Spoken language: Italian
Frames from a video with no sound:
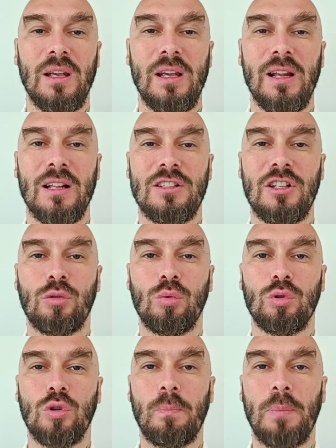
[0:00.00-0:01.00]

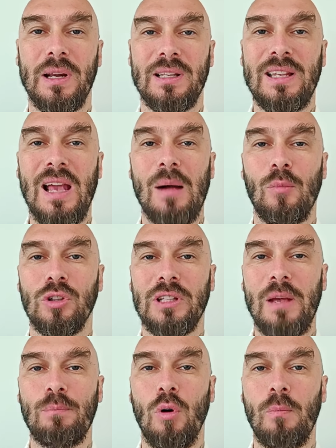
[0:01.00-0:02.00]
Innanzitutto partiamo
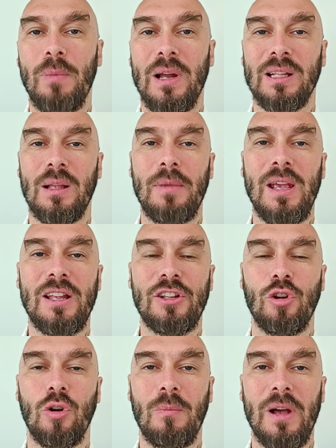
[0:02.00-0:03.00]
dai
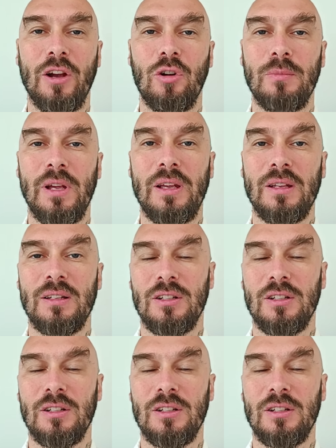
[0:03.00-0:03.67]
bombardamenti, ormai come